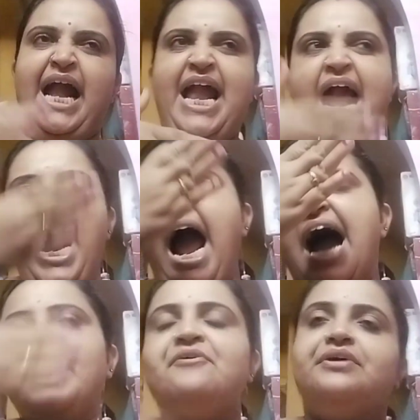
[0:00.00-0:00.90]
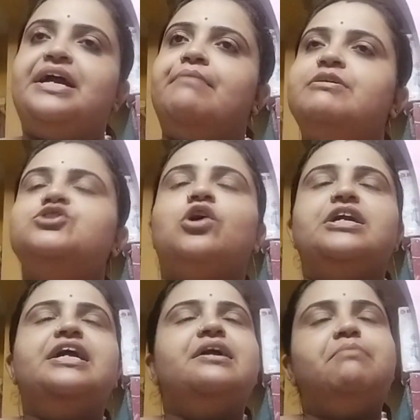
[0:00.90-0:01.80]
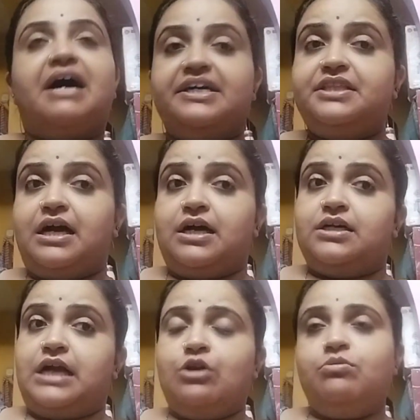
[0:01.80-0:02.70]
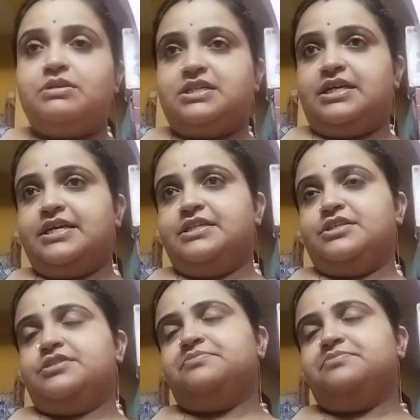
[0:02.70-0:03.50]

যে আর ওকে আবার জল ডালা ভাত আর আলু ভাজা খাইয়ে দিয়েছে